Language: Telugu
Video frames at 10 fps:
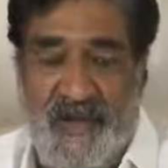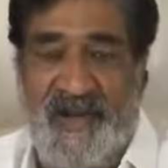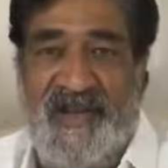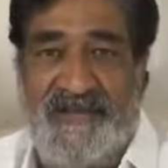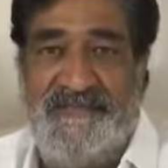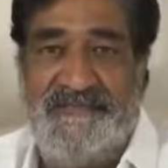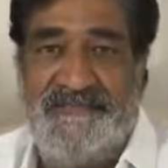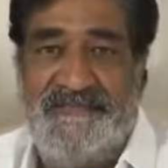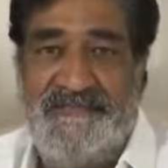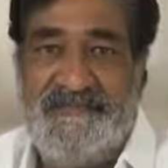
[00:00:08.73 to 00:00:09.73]
కరోనా
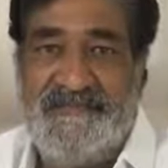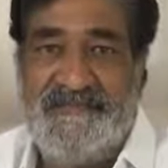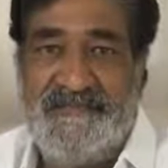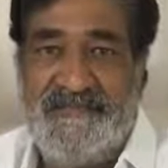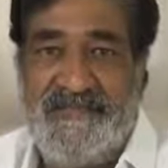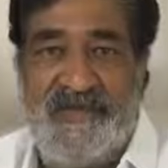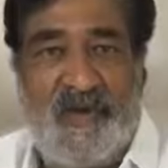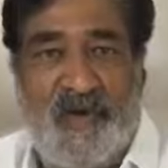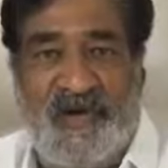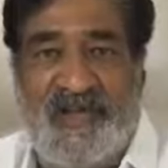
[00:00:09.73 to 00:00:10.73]

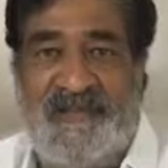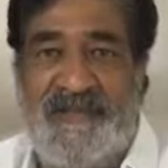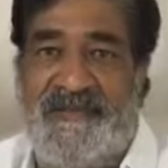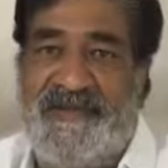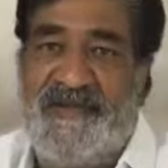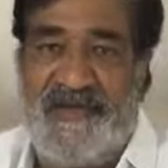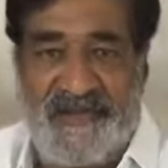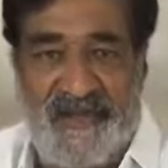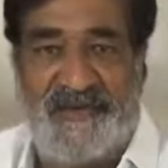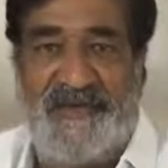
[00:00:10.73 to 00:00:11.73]
కోట్లాది మంది ప్రజలు
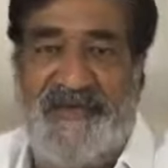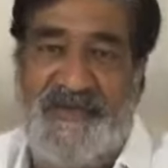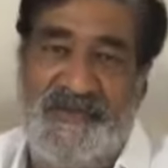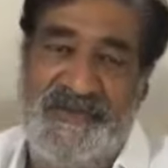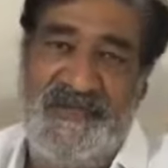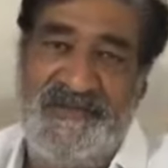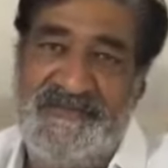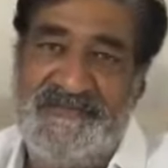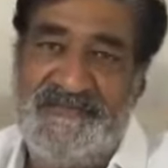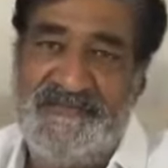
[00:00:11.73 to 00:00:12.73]
అతలాకుతలం
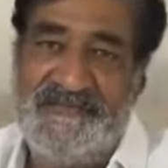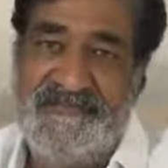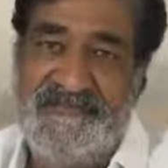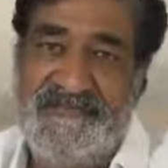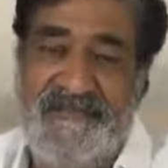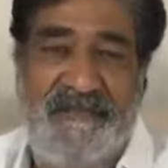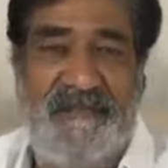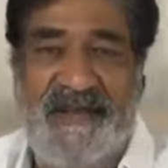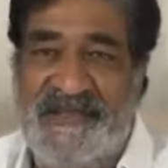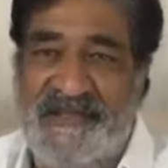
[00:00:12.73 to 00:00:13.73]
అయిపోతున్నారు
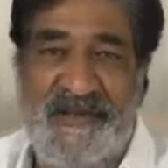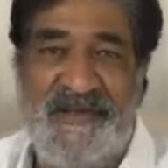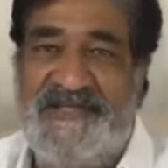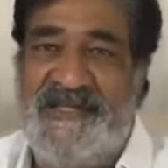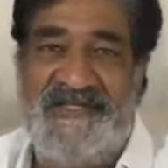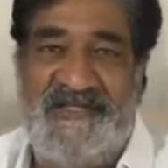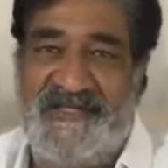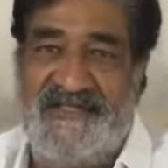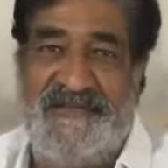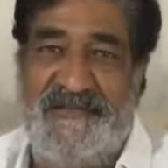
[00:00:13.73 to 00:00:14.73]
మన తెలుగు
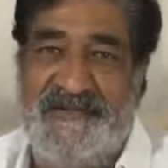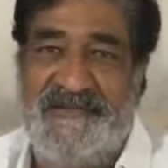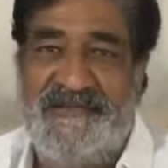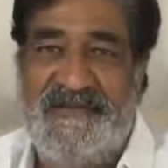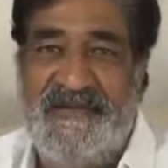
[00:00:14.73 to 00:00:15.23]
చలనచిత్ర సీమలో